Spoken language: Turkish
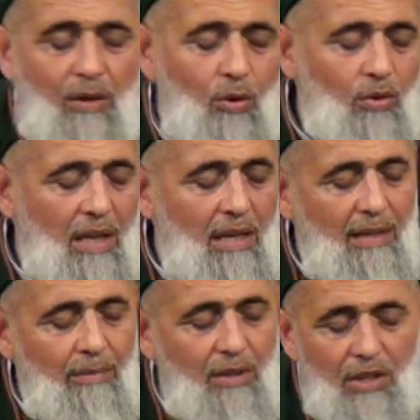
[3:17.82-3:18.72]
ve
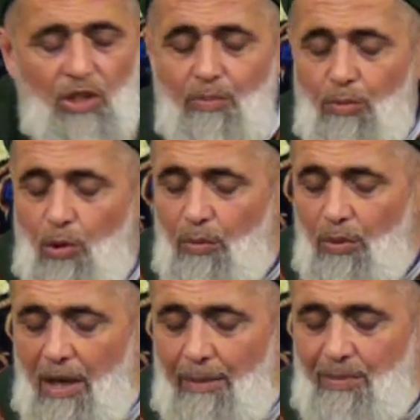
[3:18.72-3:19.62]
onlarla bir iş
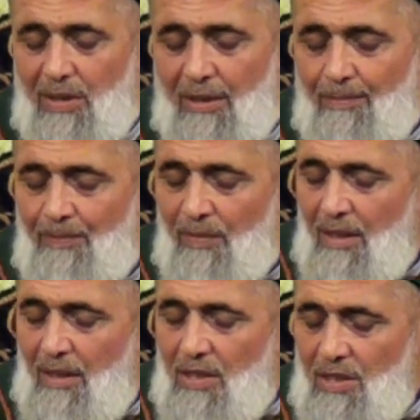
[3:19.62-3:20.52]
bölümü yaptı.
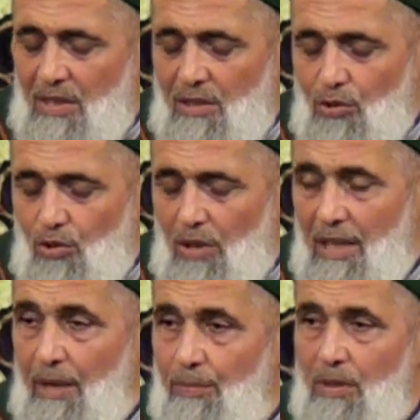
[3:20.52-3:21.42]
İşte siz
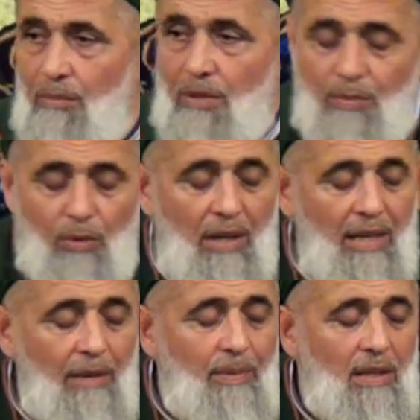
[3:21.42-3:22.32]
şöyle yapın, biz
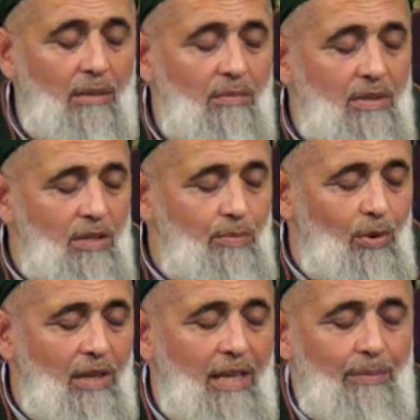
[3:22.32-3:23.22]
böyle yapalım, siz
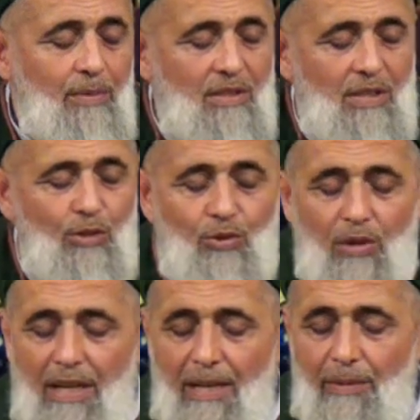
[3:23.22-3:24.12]
böyle yapın, siz
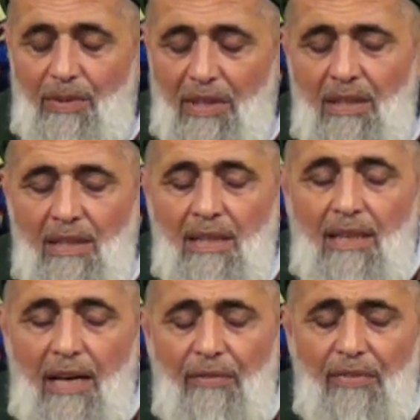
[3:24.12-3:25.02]
şöyle yapın.
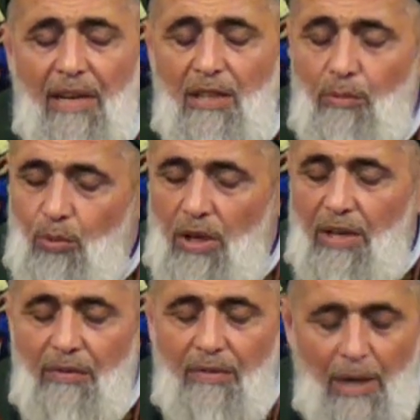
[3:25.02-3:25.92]
Efendim bu
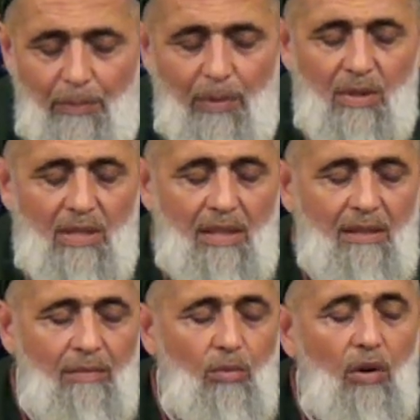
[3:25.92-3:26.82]
ev
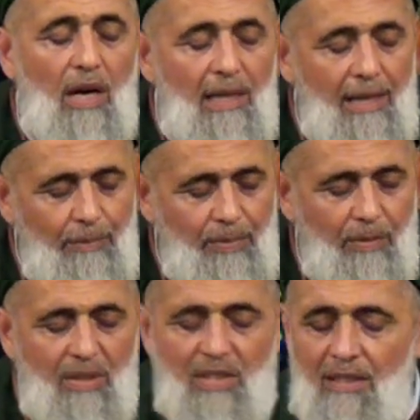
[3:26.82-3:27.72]
hepimizin, bu aile
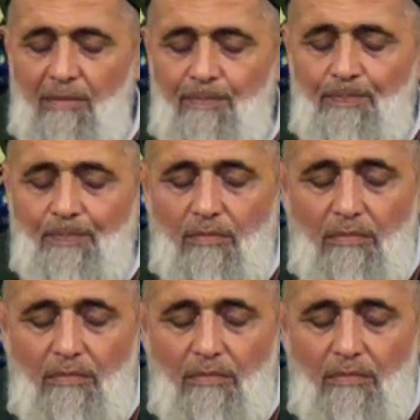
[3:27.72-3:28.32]
hepimizin,